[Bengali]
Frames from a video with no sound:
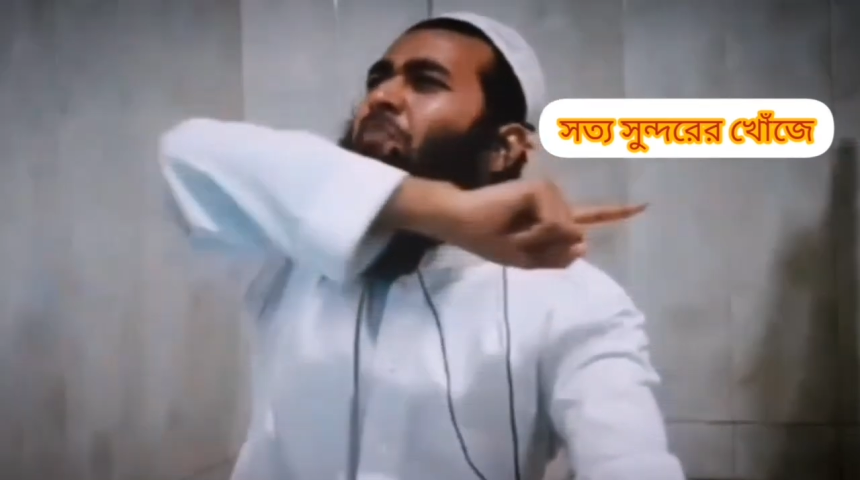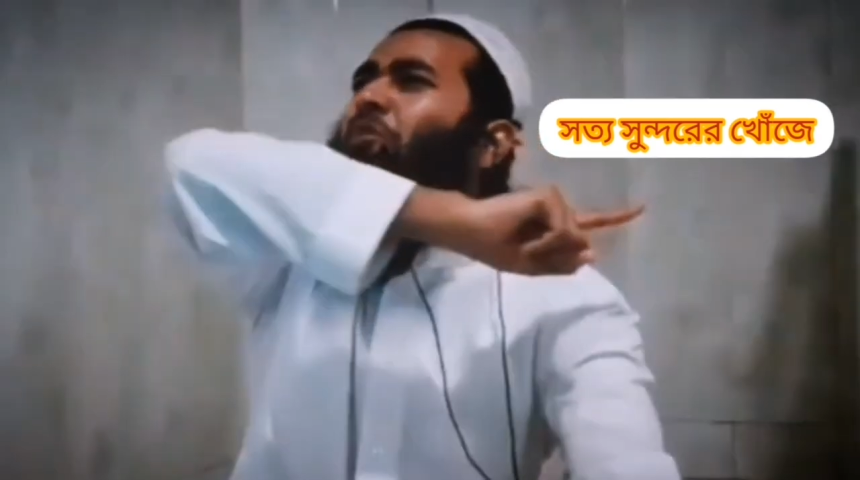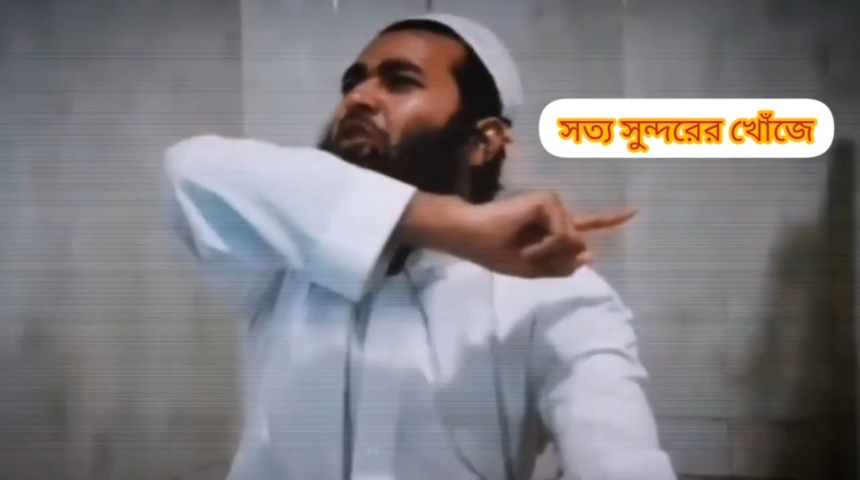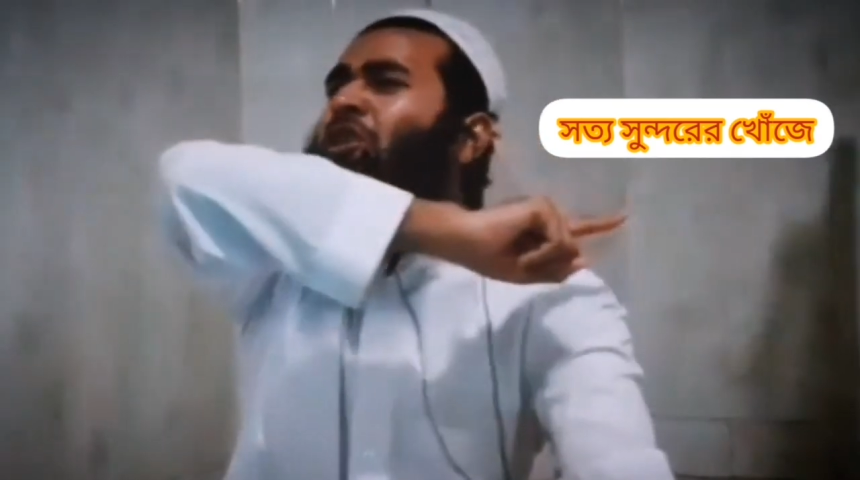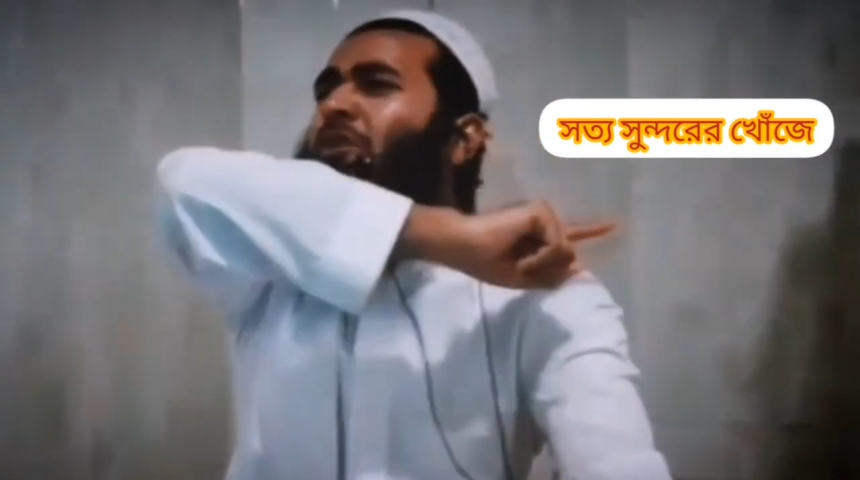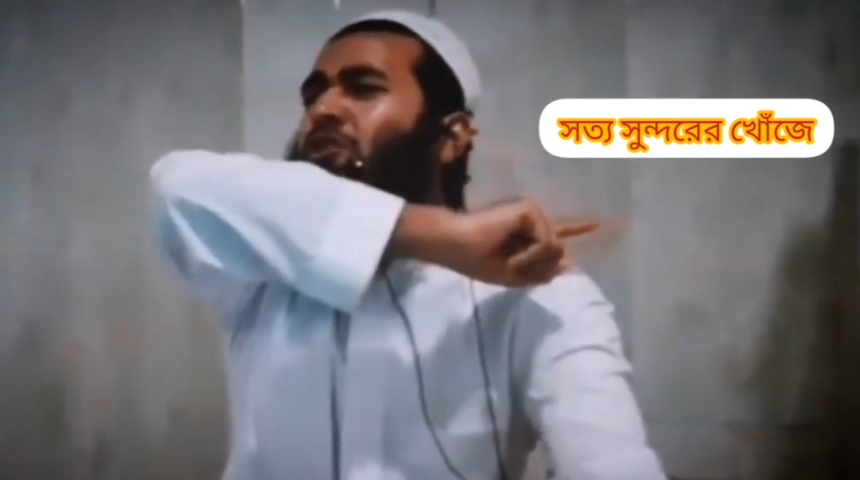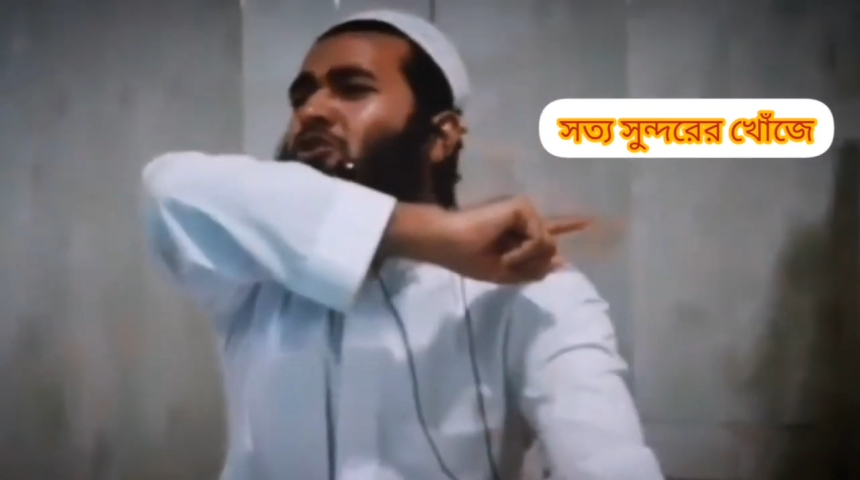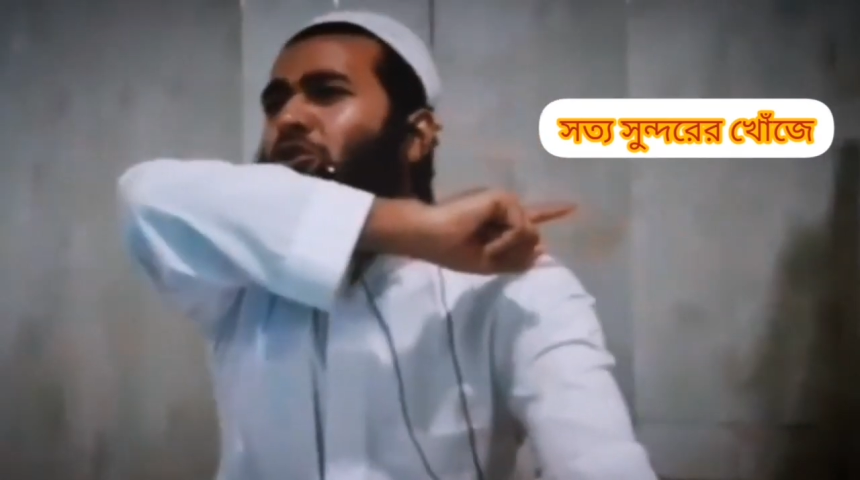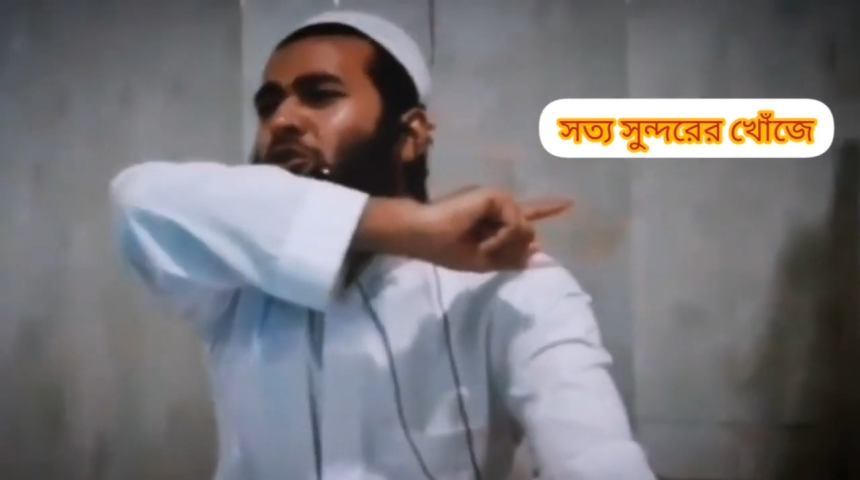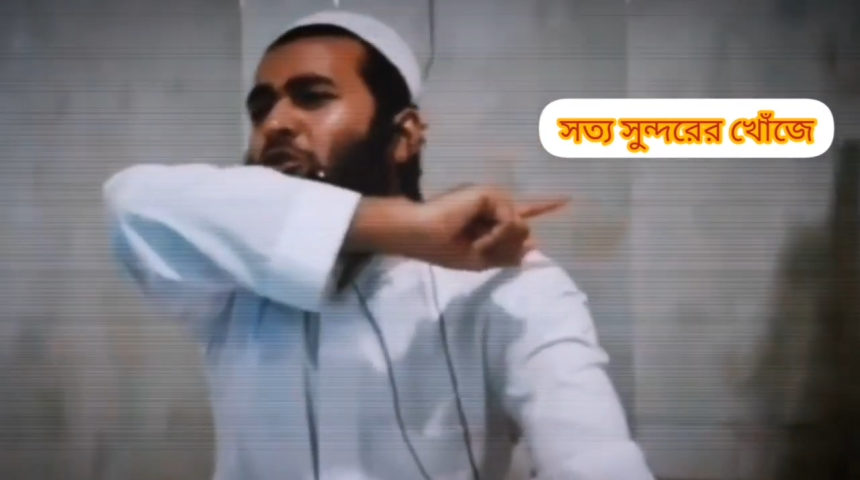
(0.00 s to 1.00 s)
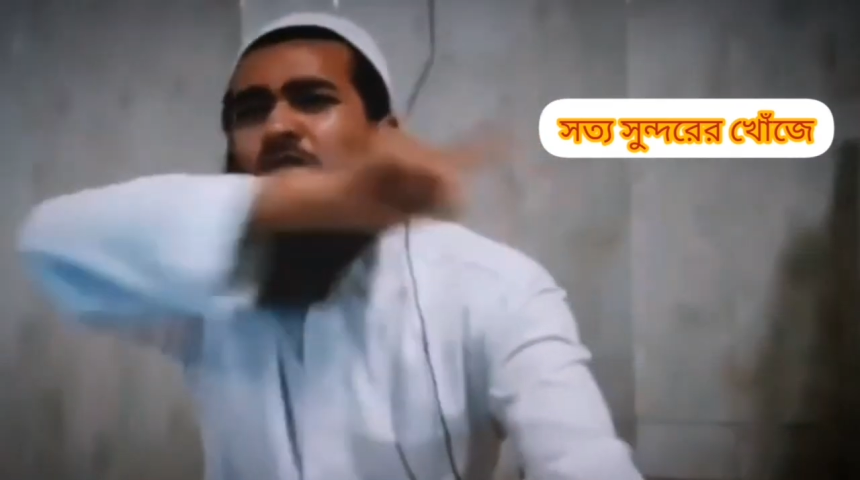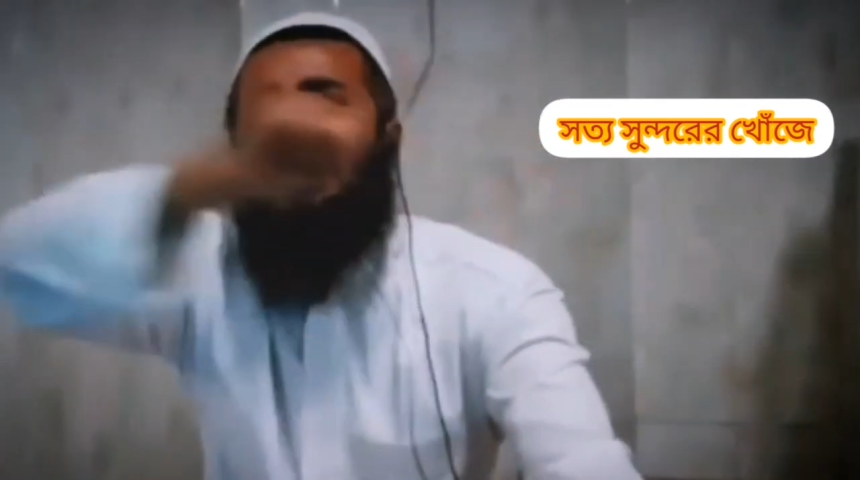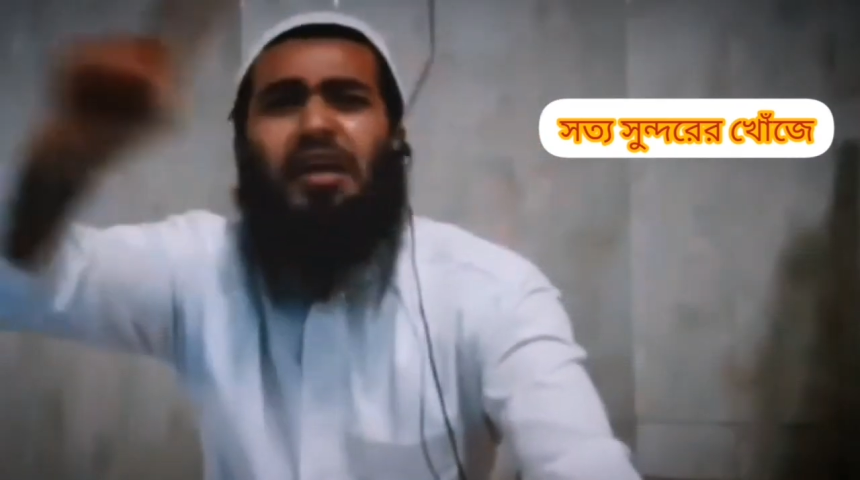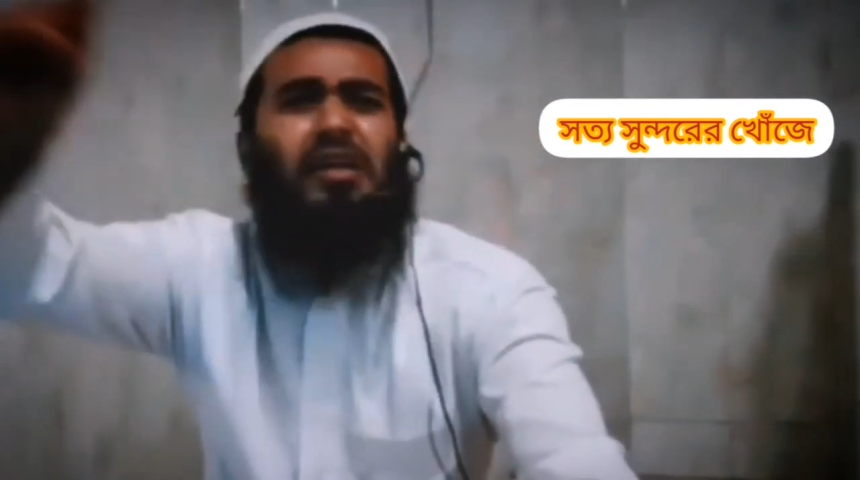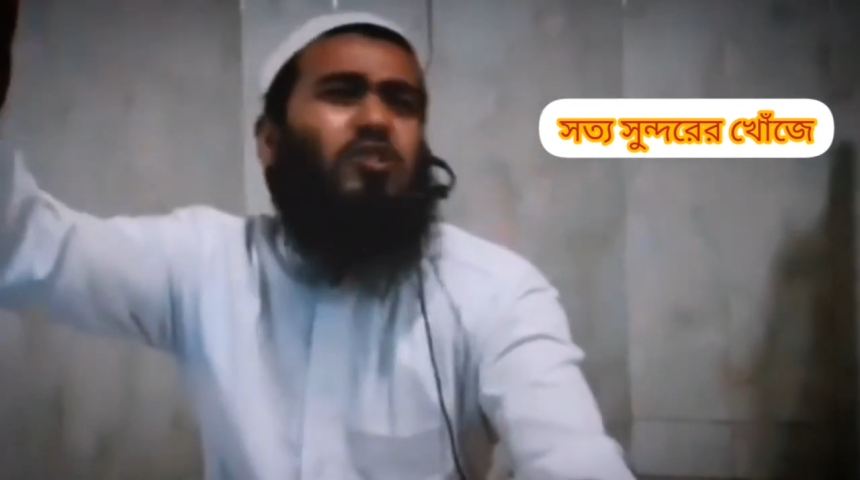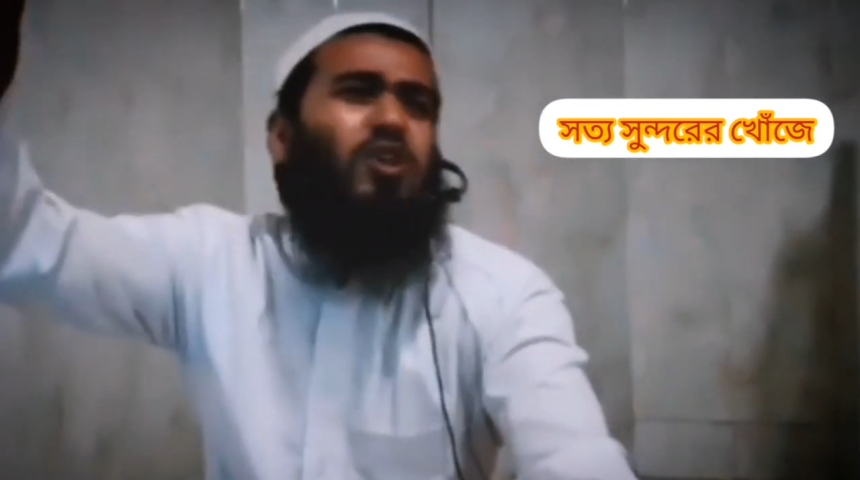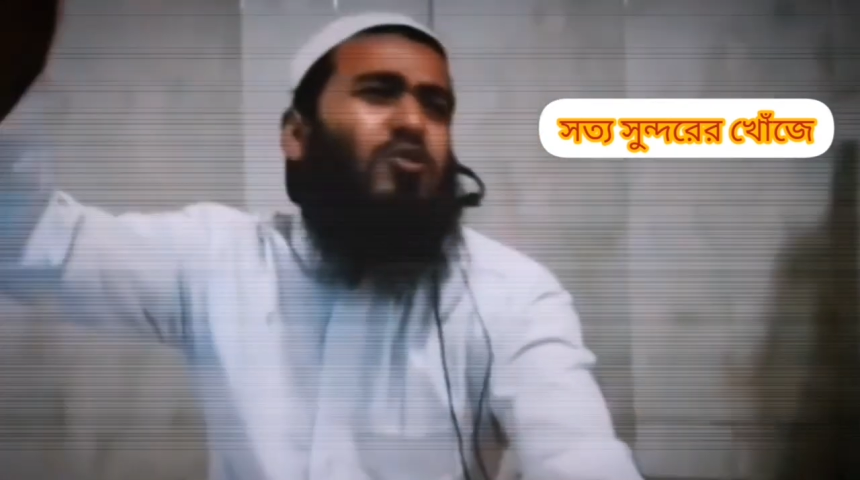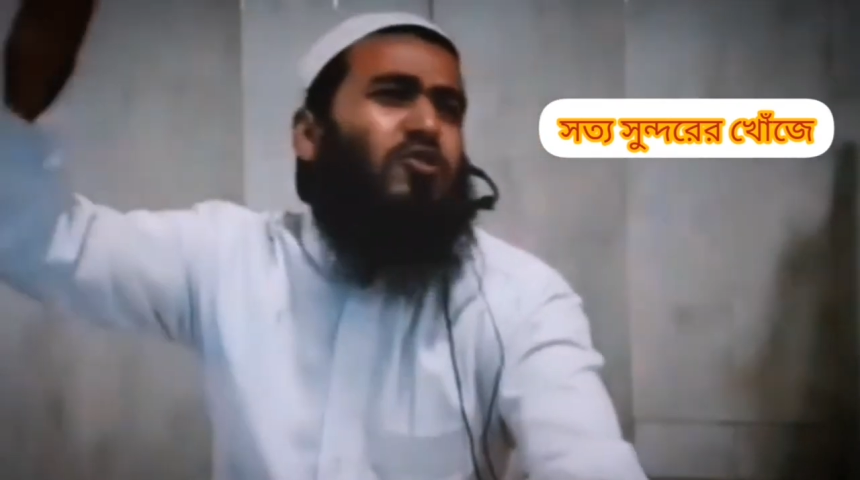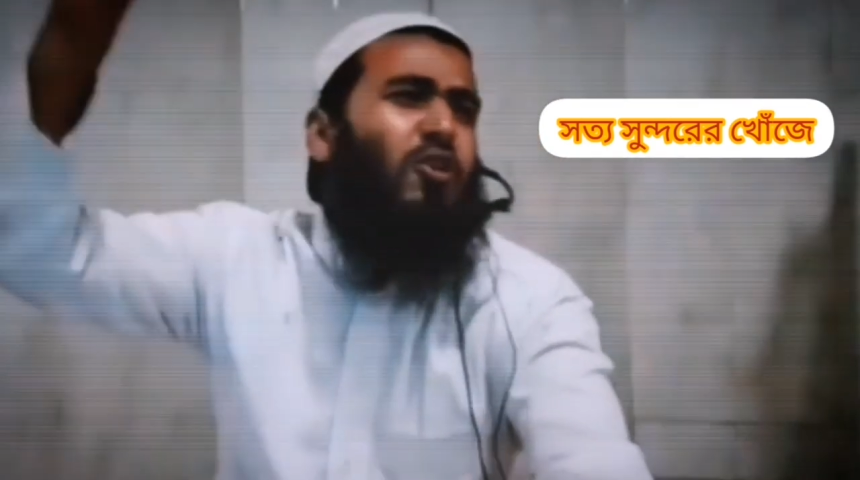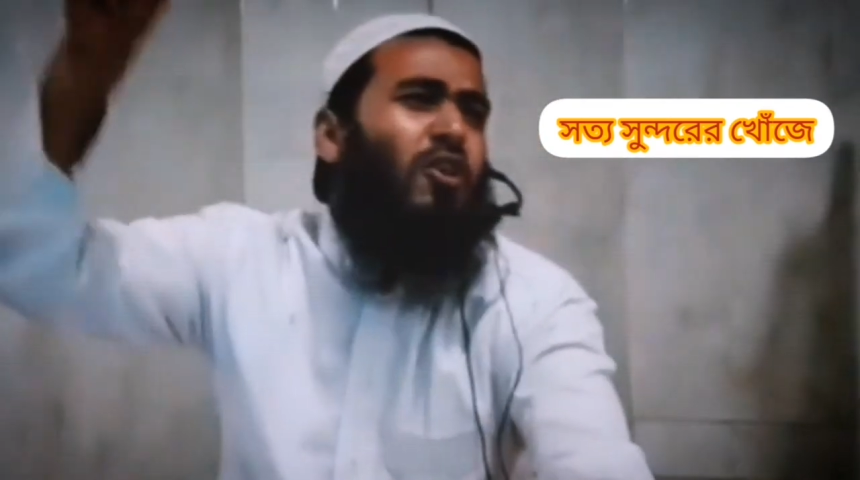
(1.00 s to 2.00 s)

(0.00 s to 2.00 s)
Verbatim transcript: পৃথিবীর যত অন্যায় আছে সমস্ত